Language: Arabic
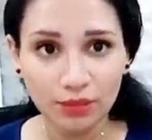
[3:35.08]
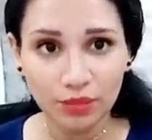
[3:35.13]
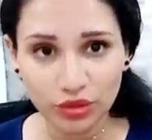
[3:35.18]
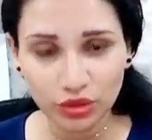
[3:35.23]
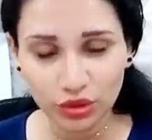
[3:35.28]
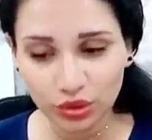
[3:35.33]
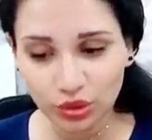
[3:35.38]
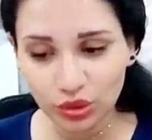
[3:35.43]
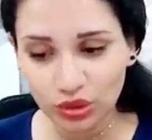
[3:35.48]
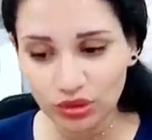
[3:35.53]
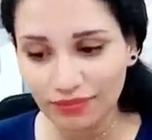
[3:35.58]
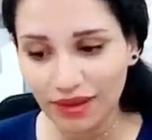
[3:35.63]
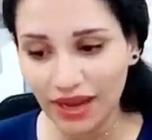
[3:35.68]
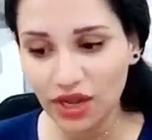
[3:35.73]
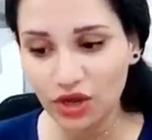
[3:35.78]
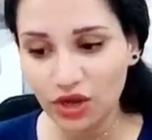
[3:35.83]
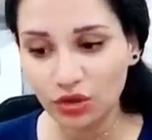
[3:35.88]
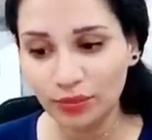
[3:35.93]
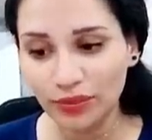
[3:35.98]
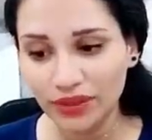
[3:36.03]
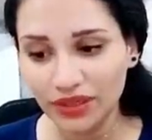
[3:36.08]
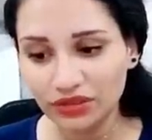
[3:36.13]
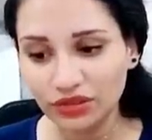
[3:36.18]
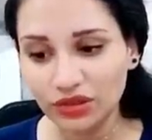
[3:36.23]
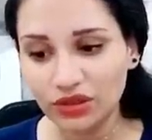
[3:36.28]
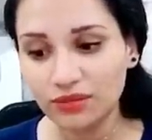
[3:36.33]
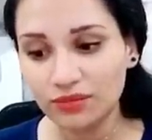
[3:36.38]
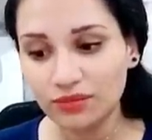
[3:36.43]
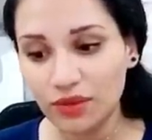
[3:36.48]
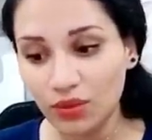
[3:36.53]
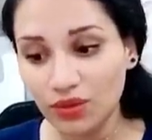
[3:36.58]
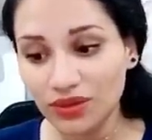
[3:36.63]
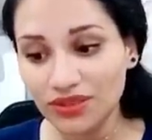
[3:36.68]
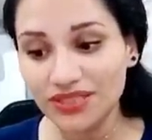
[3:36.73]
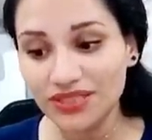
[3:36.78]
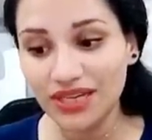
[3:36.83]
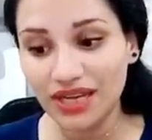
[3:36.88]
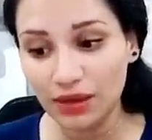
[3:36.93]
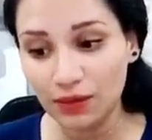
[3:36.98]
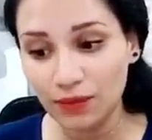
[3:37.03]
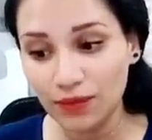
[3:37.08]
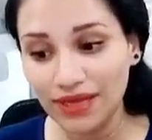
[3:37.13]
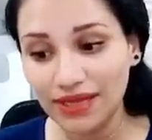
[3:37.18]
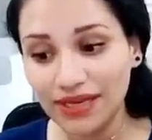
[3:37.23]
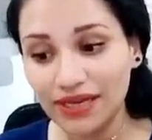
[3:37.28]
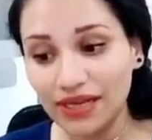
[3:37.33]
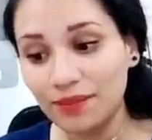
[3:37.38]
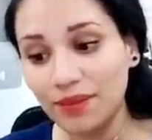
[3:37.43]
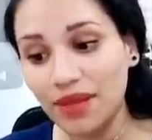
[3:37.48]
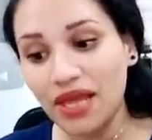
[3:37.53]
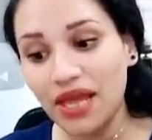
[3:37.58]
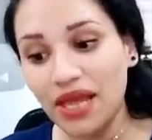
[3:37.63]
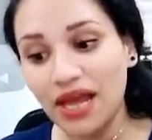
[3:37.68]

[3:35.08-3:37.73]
بتدخل معاهم باطار مواضيع او كلام